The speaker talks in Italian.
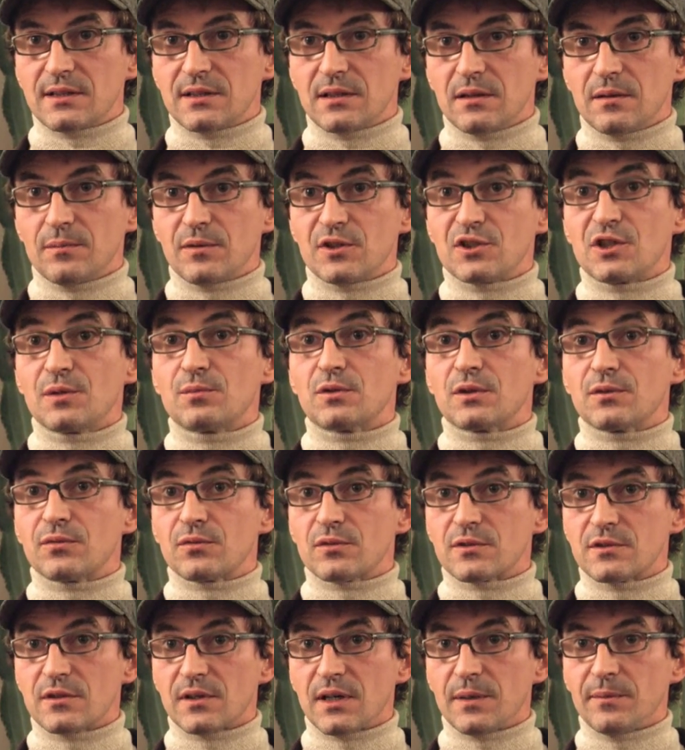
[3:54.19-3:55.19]
Il principio di
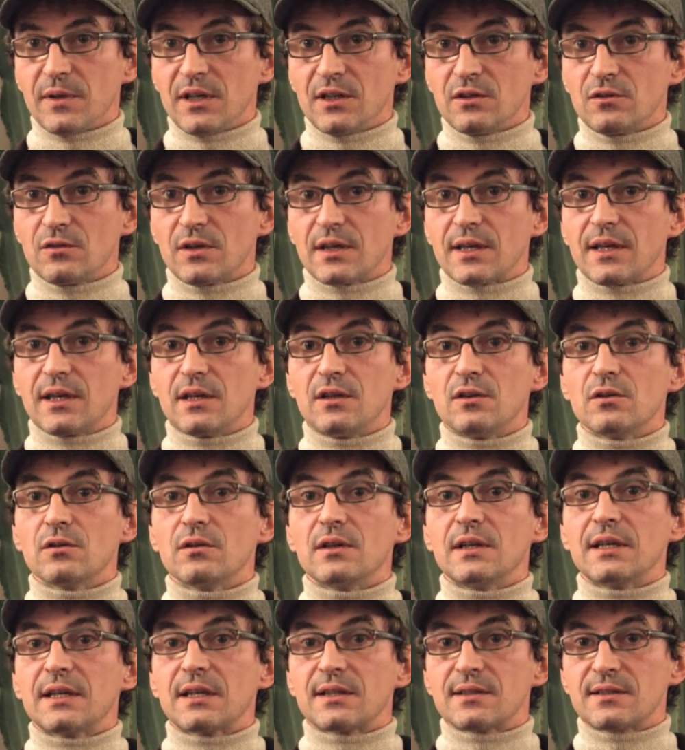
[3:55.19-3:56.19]
funzionamento è che io
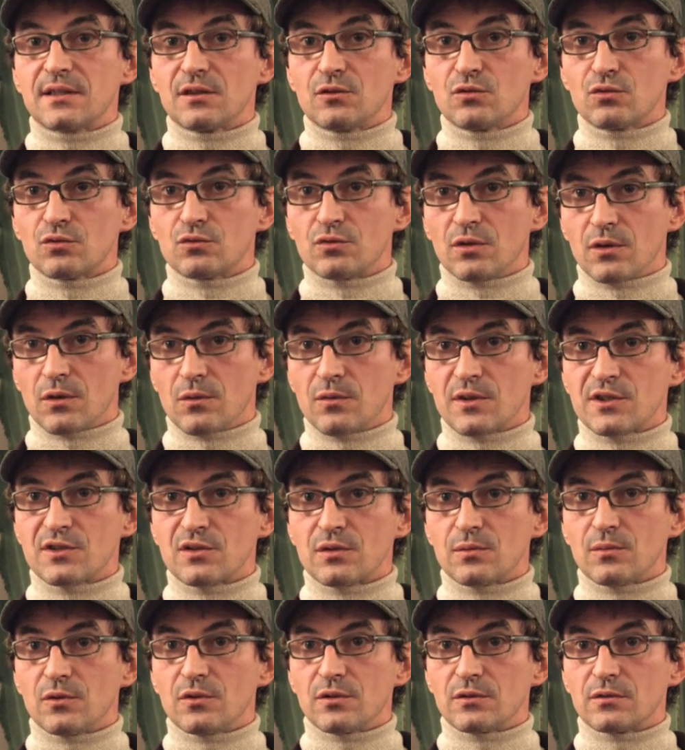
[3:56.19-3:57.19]
innanzitutto in questo
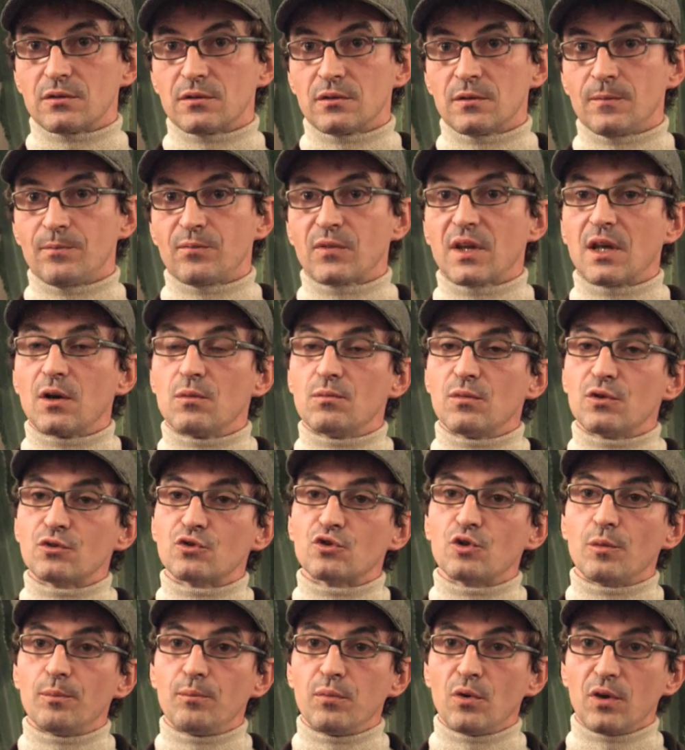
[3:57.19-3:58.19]
mondo, che è un
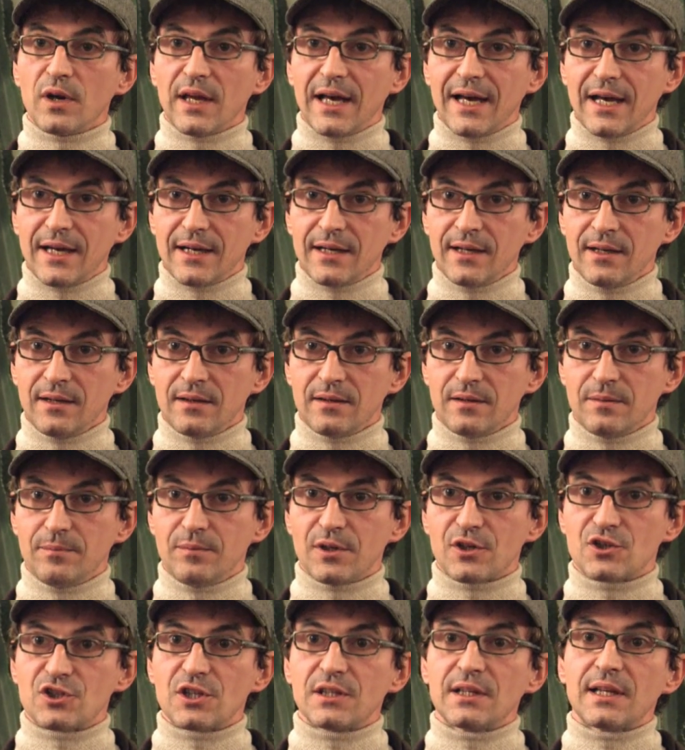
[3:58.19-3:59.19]
mondo polare,
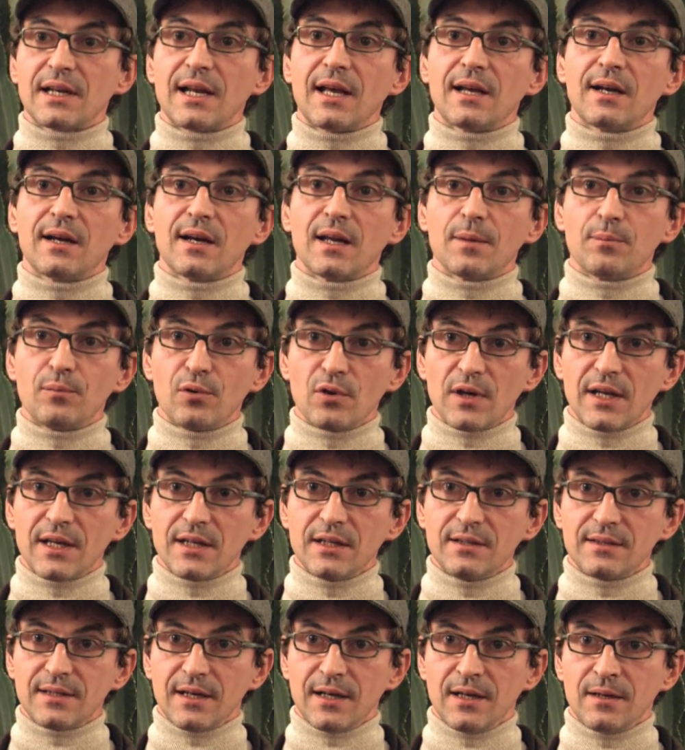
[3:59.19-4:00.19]
per generare la
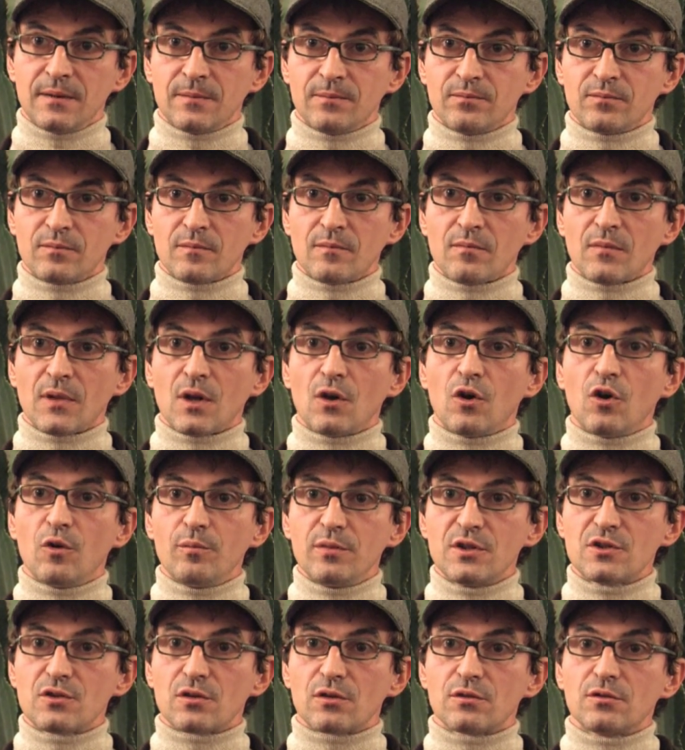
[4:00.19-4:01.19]
polarità ho
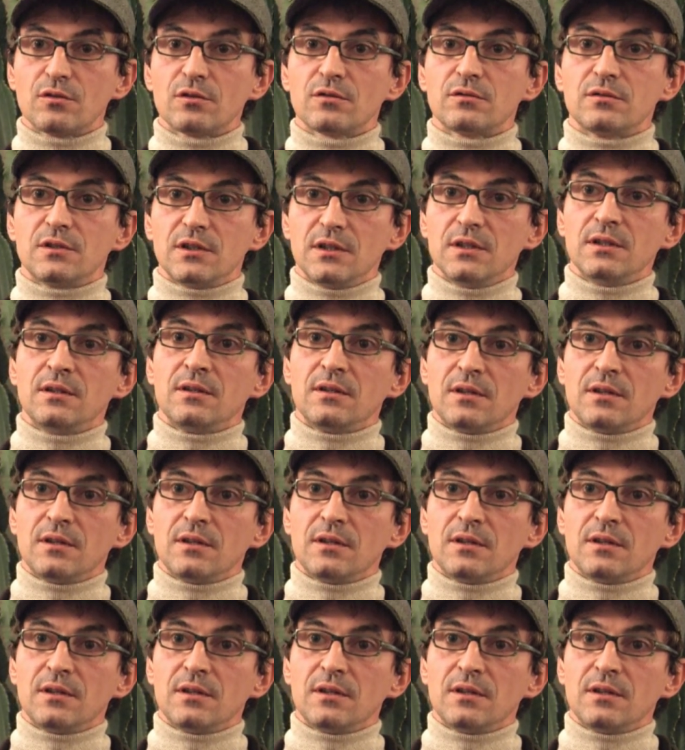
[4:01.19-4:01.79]
bisogno di